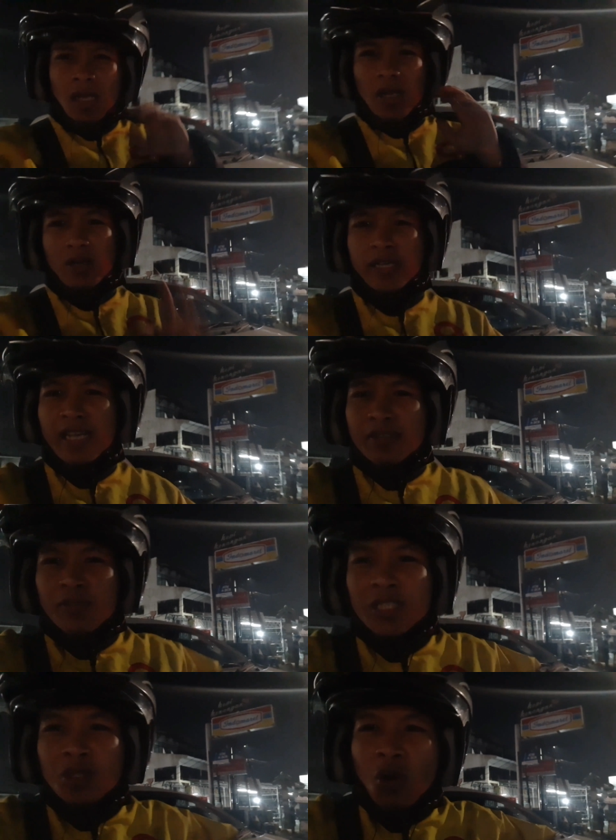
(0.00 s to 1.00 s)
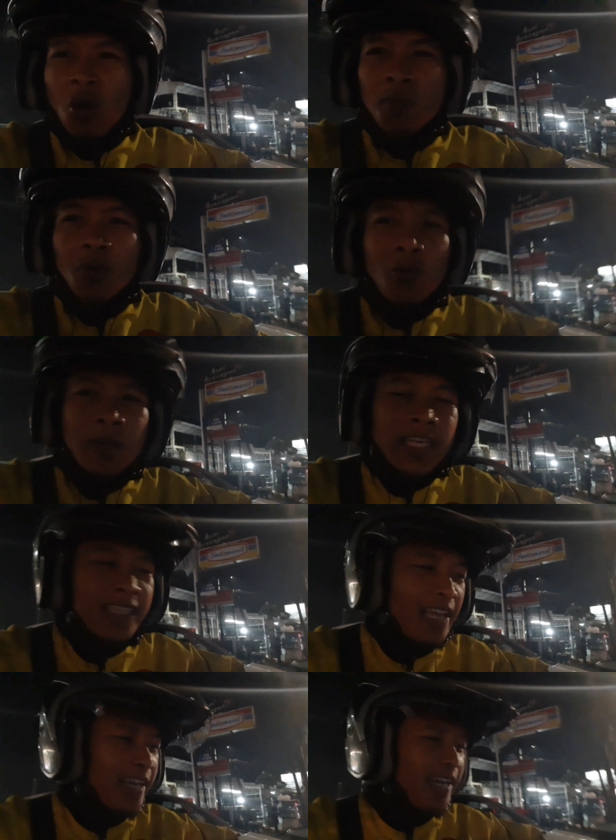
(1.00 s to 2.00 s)
Oke guys, wis 20 menit
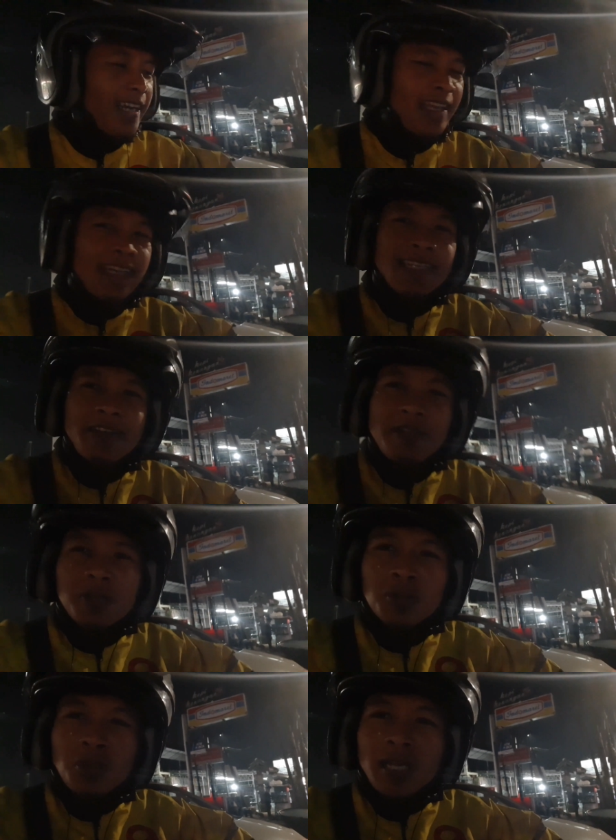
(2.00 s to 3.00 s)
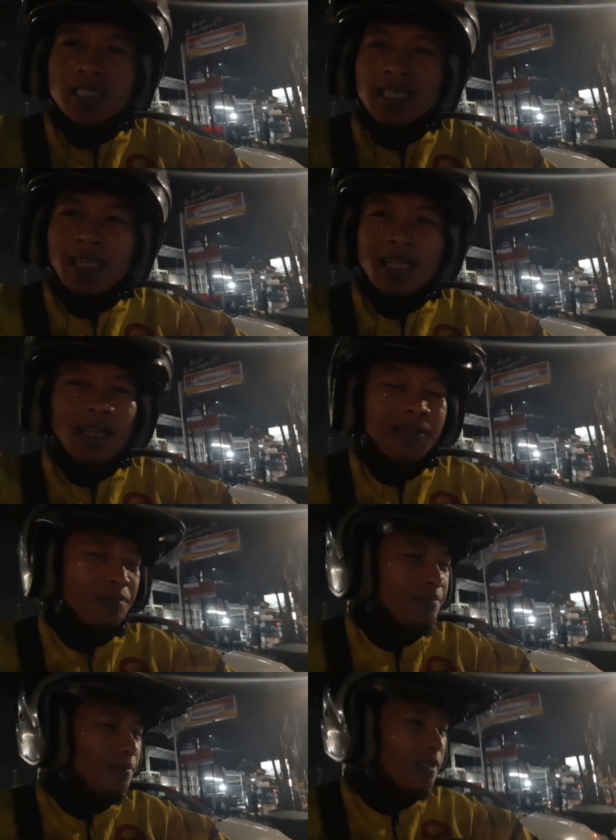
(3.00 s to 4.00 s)
nang kene dewek kudu geser ya.
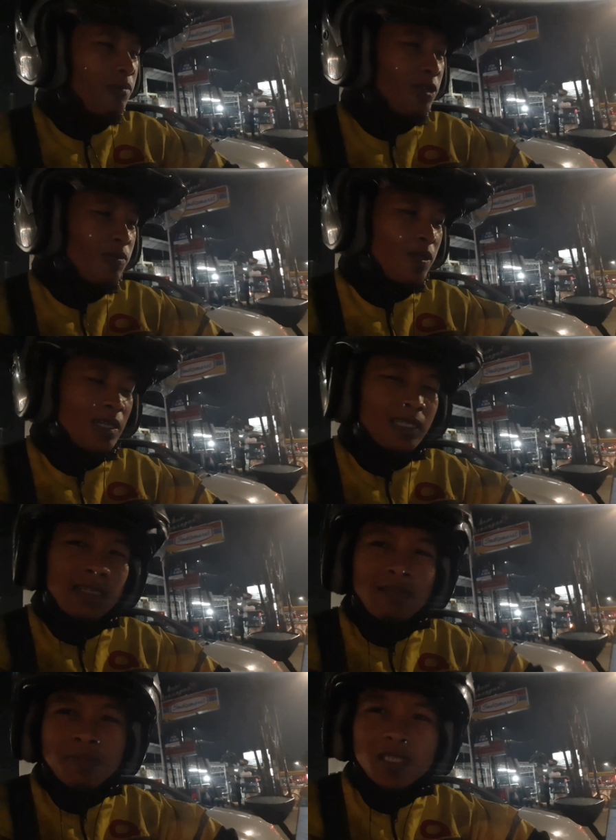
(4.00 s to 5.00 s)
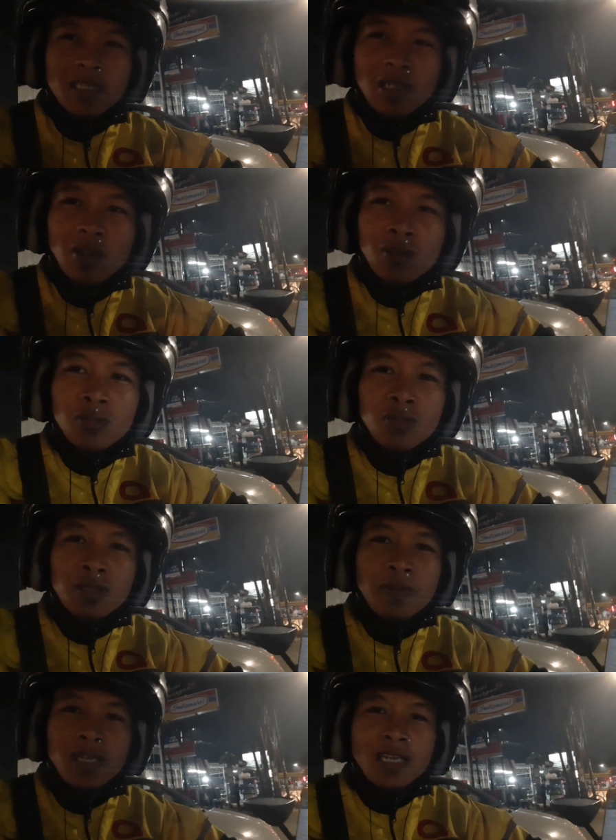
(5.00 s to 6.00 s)
Ya mudah-mudahan dewek pecah telur untuk di
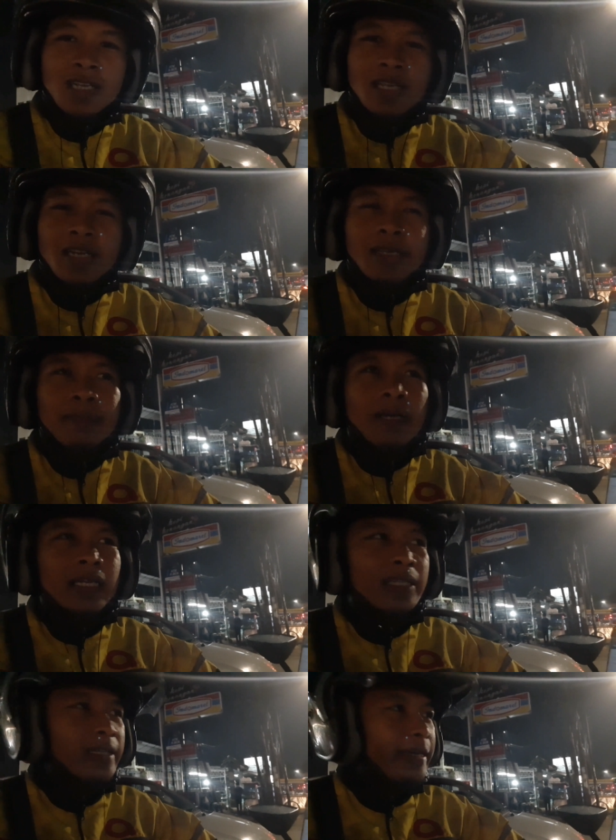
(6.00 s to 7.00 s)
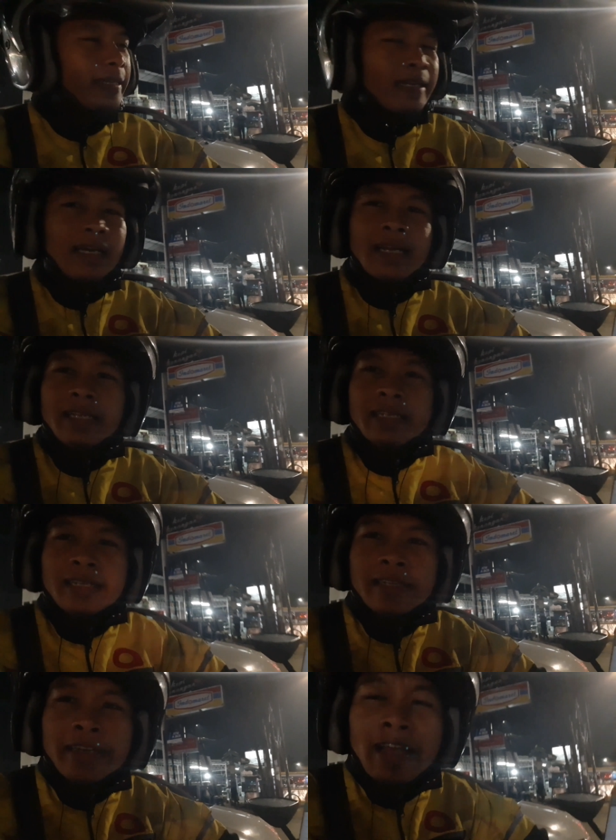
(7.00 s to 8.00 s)
pagi hari ini pagi kegiatan
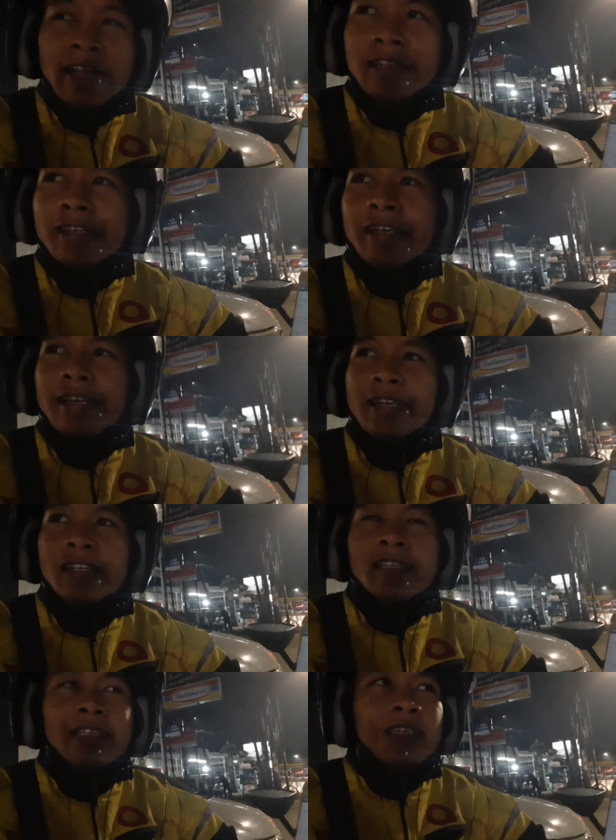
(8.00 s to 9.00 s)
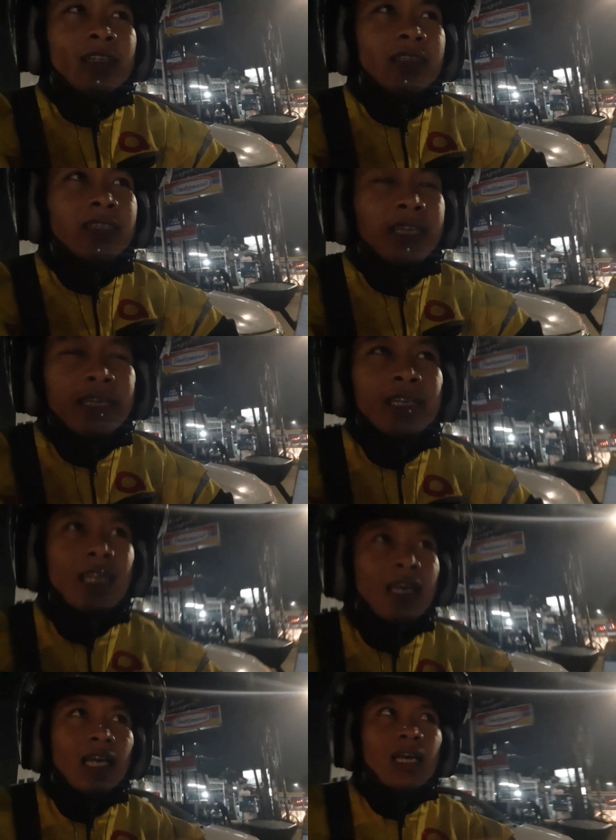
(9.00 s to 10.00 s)
nang
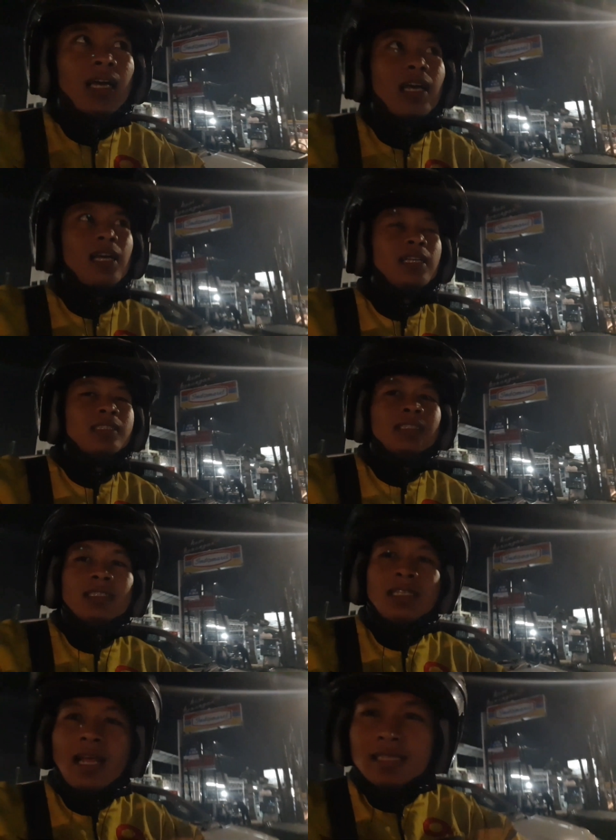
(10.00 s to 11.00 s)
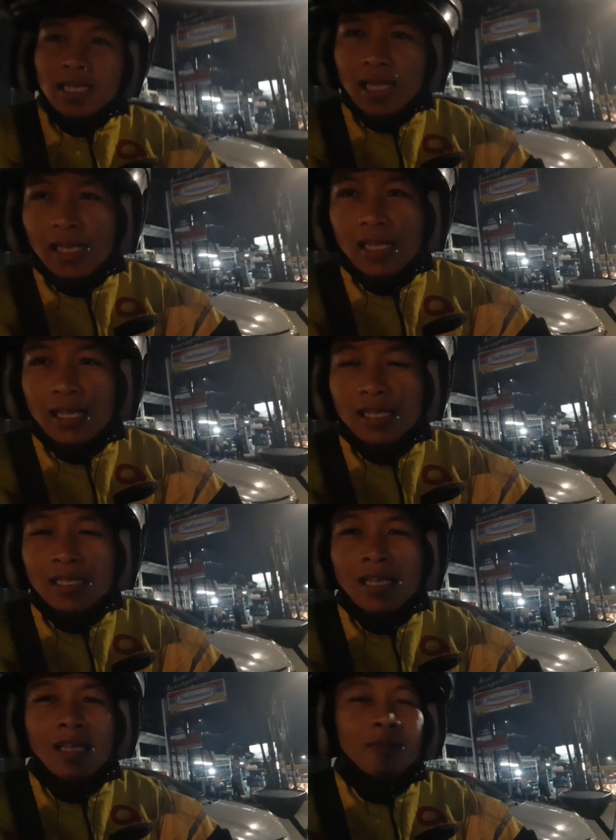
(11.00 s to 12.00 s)
Dinas Selasa
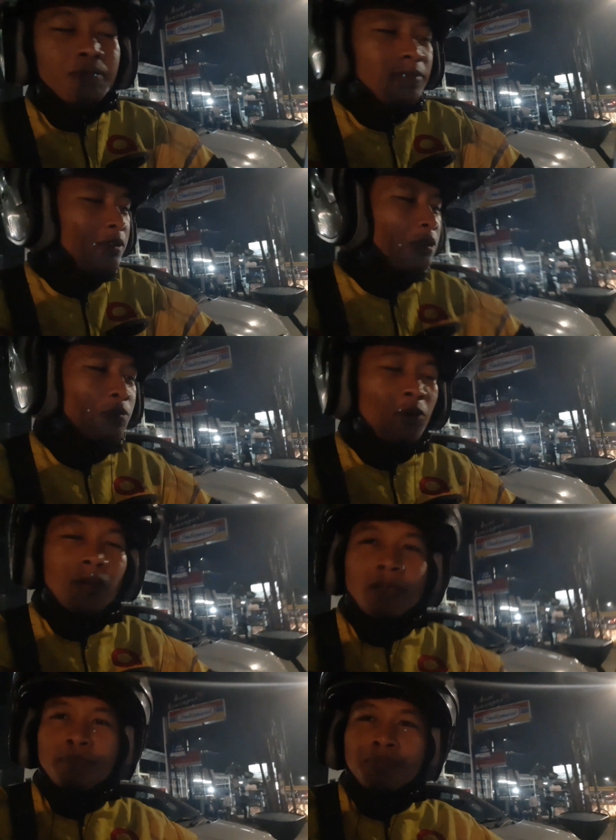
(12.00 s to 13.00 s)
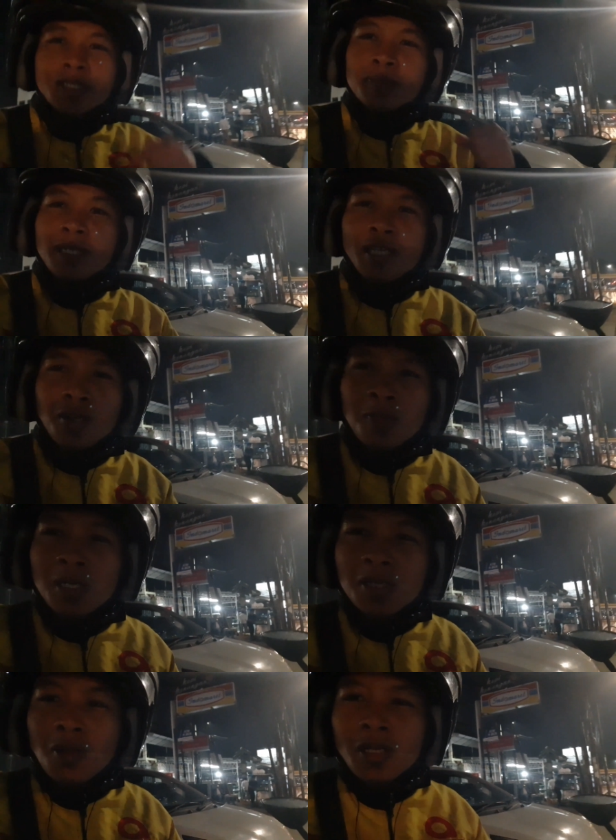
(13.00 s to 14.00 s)
ya jadi pokoknya
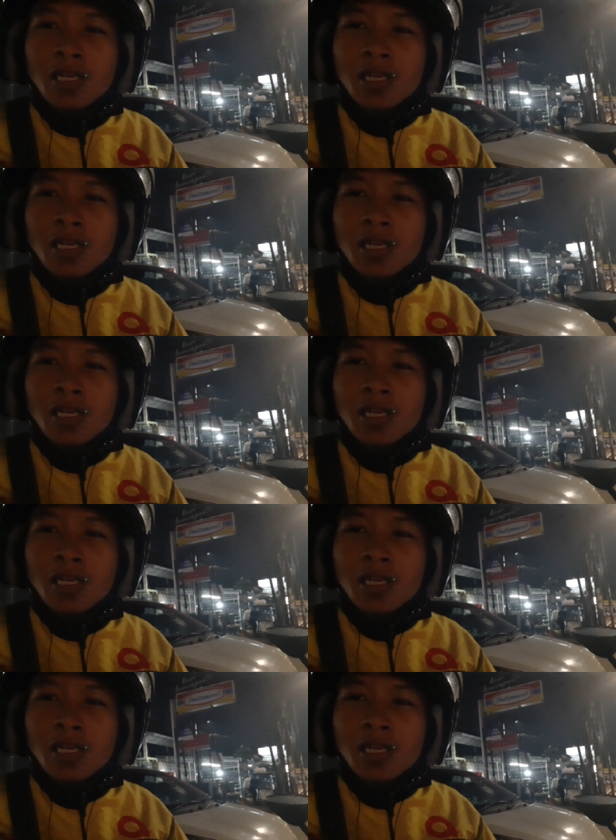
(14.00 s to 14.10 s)
bismillahirrahmanirrahim